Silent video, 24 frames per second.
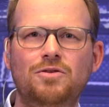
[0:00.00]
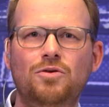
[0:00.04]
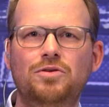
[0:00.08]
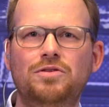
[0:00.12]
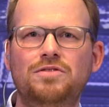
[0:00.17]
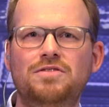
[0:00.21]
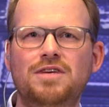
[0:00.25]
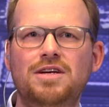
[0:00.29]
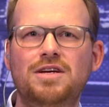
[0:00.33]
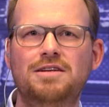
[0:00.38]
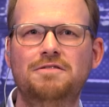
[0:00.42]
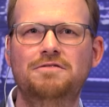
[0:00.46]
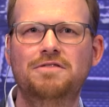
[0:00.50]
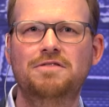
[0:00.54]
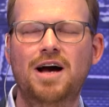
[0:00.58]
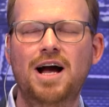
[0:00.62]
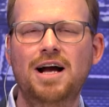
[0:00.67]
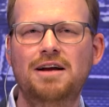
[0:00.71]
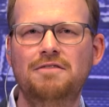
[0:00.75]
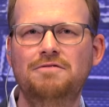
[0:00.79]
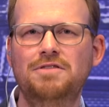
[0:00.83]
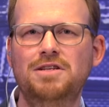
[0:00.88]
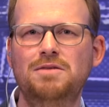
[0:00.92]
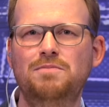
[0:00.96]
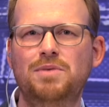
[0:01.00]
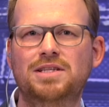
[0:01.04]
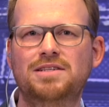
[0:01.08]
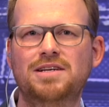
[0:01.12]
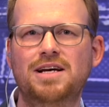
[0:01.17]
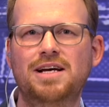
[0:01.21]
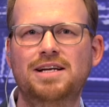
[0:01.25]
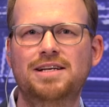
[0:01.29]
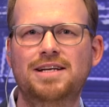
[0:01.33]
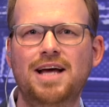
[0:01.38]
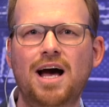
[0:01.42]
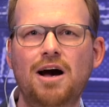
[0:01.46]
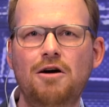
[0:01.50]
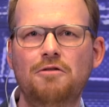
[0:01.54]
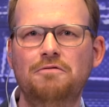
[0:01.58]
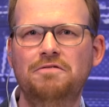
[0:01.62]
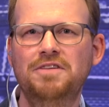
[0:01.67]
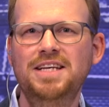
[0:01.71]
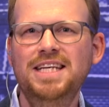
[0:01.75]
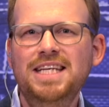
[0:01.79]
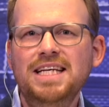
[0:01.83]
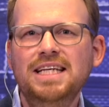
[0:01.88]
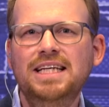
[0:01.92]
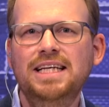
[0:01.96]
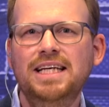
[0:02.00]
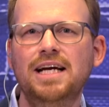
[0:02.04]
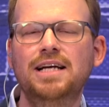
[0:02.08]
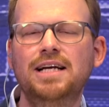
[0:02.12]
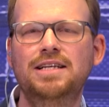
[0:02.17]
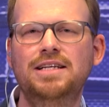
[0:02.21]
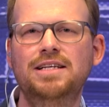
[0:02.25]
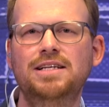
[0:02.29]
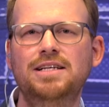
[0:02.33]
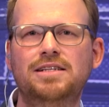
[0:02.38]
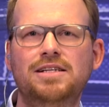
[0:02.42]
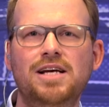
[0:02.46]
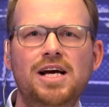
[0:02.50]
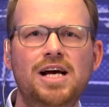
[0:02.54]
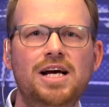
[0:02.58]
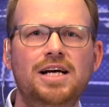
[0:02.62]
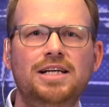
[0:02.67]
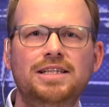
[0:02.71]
Und die Frage, Frage, wie die Parteien darauf hier reagieren,